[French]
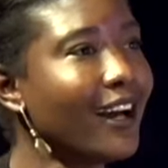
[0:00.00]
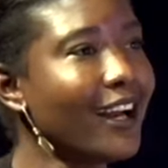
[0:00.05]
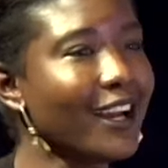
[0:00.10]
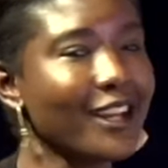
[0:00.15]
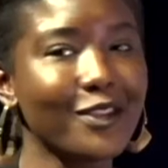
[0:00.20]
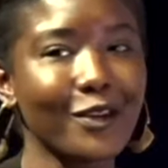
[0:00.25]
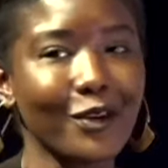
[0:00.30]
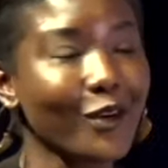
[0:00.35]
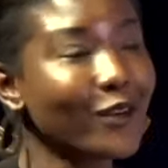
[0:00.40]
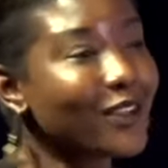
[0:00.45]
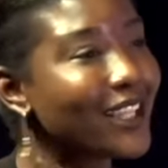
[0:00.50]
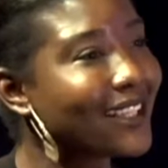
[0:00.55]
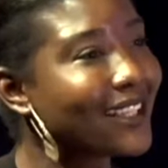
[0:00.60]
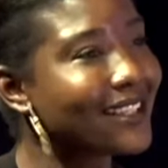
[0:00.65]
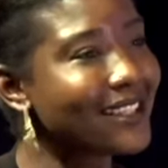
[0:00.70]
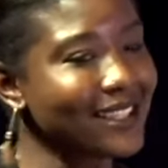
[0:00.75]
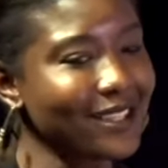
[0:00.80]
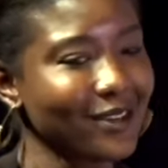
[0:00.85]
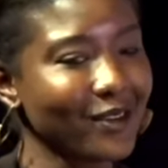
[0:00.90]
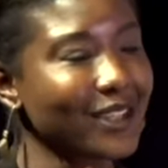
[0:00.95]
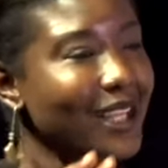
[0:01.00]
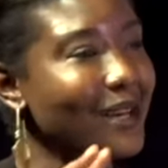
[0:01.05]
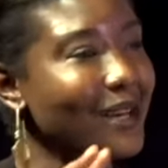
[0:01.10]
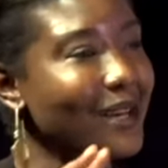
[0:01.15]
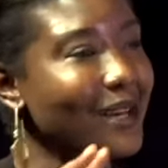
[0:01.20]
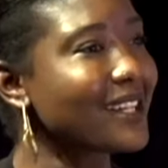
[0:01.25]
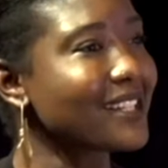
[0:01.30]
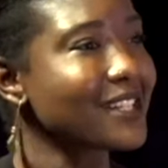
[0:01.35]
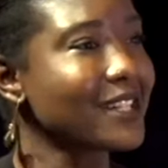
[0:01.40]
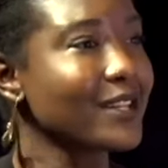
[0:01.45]
Euh, donc on a quitté, on a
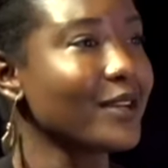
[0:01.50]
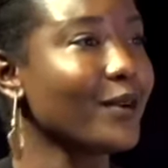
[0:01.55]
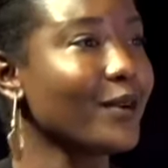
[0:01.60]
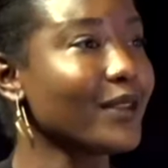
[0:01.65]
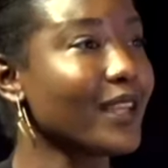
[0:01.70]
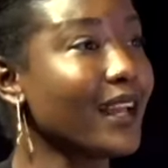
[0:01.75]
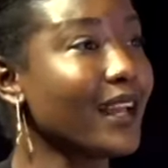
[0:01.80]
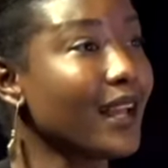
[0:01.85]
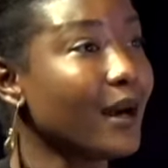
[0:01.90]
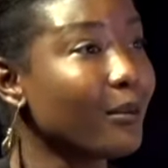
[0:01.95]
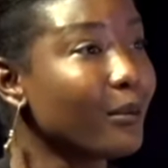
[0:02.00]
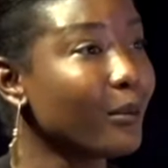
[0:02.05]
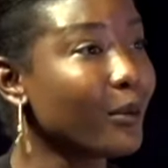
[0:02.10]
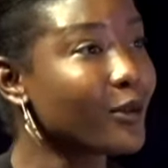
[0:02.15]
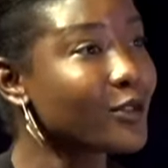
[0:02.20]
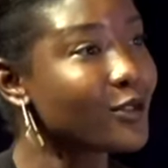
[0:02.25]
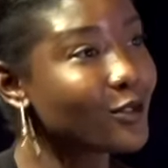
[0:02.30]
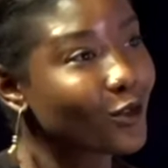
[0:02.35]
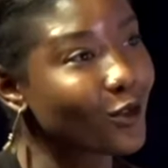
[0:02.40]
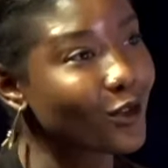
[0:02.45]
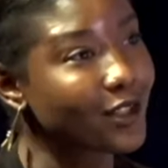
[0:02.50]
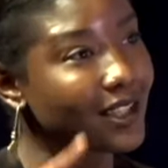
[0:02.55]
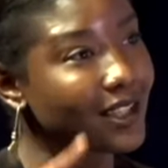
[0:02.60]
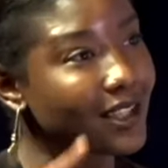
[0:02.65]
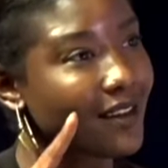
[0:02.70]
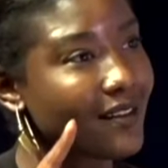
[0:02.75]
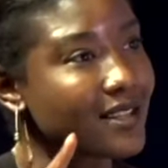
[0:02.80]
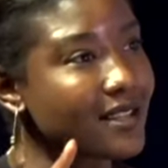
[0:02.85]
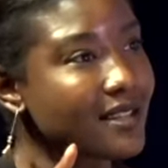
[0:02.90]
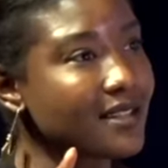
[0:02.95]
marché, on est allé à Mbot, donc on a
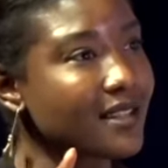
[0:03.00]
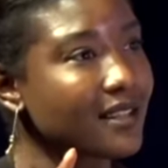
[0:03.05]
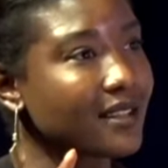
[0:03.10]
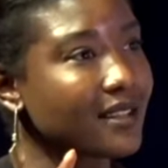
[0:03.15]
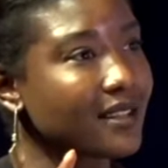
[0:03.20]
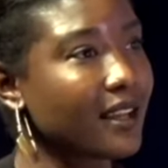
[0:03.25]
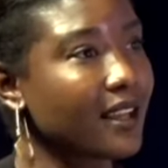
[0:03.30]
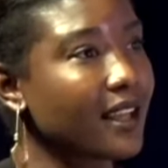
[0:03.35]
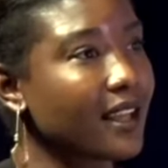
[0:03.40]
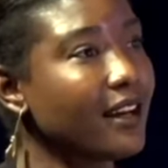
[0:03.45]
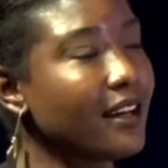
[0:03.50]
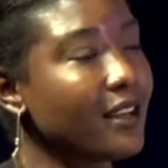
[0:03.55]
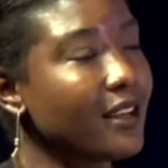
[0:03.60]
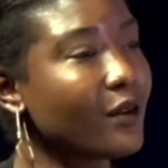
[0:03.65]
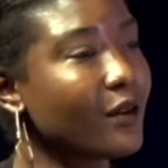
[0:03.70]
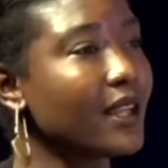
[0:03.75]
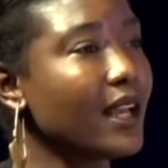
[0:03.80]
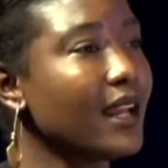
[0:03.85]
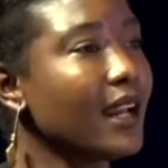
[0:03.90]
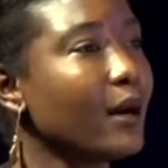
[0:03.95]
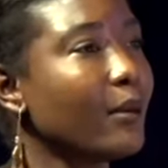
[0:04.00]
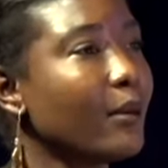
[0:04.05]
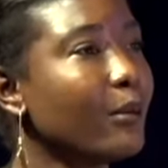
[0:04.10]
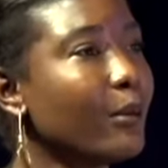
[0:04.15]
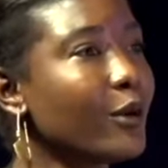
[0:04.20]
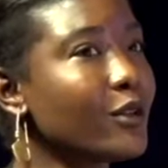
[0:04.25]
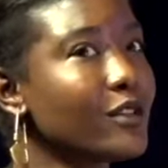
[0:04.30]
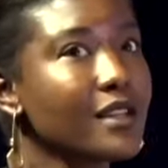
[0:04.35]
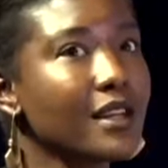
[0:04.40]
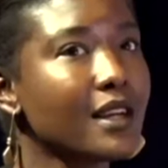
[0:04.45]
traversé Sandaga uh-huh. et on est allé à
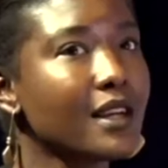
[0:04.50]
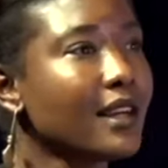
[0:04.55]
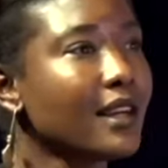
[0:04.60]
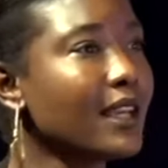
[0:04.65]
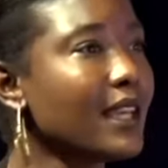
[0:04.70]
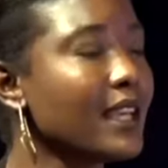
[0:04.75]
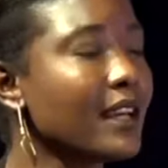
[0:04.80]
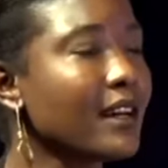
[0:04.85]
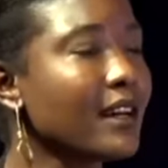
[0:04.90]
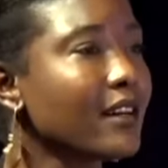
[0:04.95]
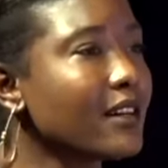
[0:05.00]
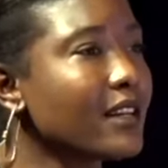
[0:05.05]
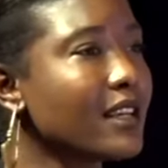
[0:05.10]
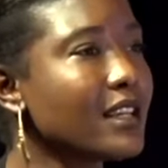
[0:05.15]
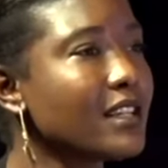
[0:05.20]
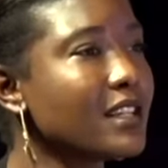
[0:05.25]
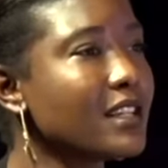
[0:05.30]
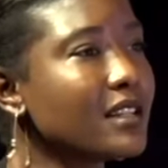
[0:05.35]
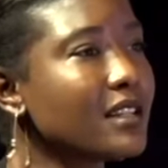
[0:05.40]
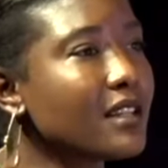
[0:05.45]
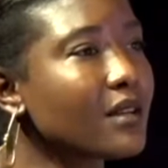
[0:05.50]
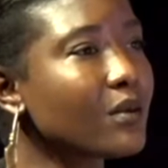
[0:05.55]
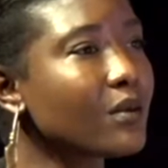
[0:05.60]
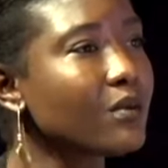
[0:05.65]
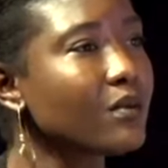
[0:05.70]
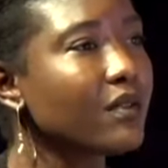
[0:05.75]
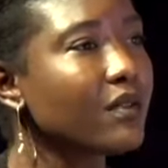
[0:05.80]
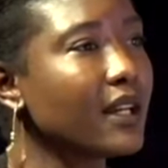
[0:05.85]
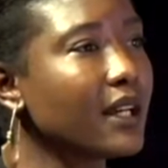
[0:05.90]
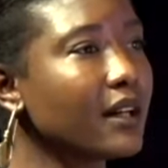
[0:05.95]
Mbot et, euh, j'ai
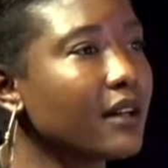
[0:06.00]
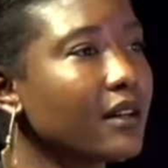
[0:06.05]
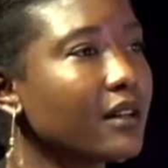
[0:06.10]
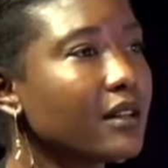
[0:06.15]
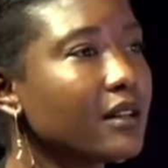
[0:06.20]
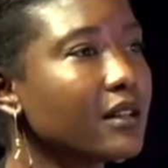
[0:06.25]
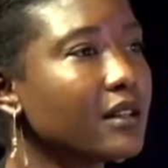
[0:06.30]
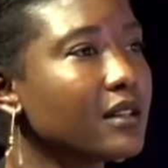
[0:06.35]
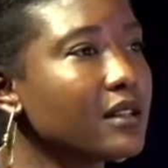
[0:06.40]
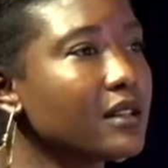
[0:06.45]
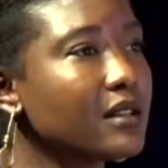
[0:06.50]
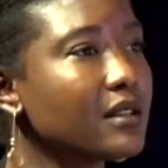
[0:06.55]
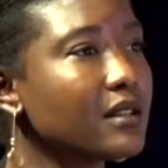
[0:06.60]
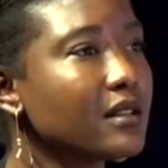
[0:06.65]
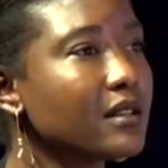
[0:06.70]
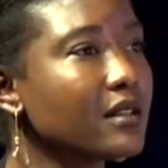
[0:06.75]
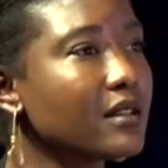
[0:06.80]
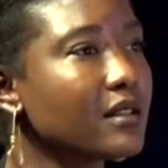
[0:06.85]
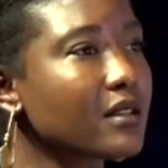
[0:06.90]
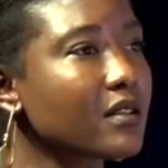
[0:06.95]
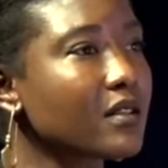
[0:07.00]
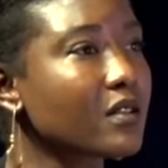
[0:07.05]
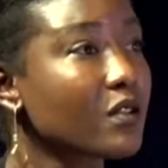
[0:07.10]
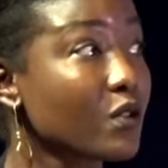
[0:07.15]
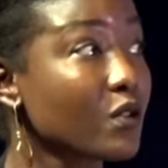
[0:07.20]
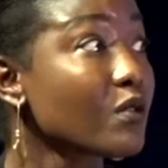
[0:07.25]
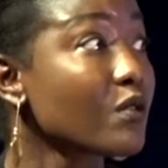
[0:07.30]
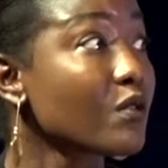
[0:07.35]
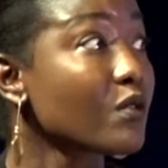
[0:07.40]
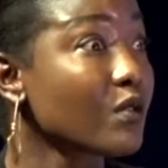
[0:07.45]
découvert euh,
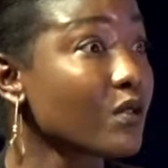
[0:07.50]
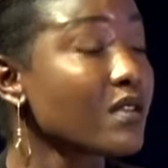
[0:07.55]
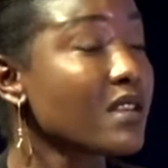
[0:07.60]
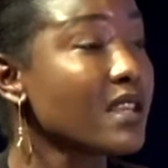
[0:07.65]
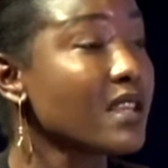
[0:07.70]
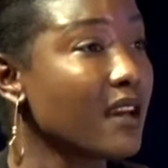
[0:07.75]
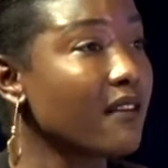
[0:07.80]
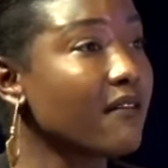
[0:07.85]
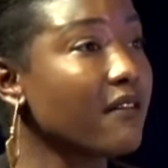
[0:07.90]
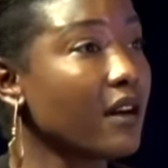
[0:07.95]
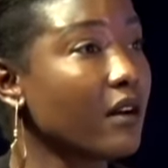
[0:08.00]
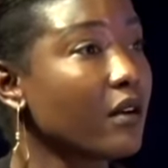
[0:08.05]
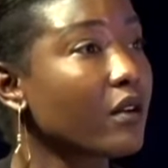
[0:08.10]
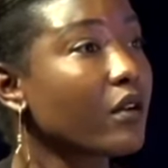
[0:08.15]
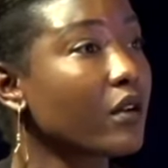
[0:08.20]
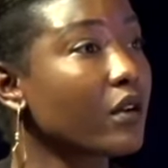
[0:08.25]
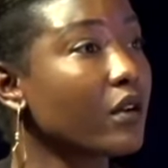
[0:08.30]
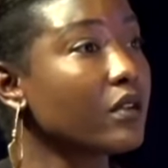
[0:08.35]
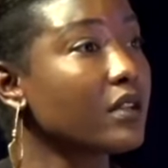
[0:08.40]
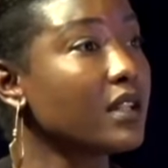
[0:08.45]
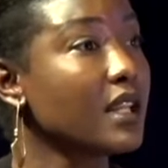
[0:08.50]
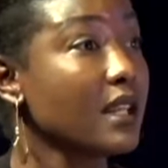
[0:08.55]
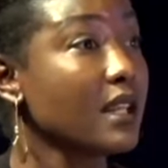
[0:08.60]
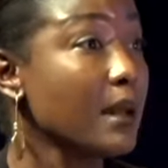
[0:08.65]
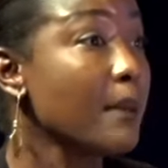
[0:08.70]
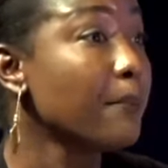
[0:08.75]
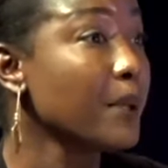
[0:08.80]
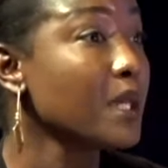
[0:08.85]
qu'il y avait encore, les, les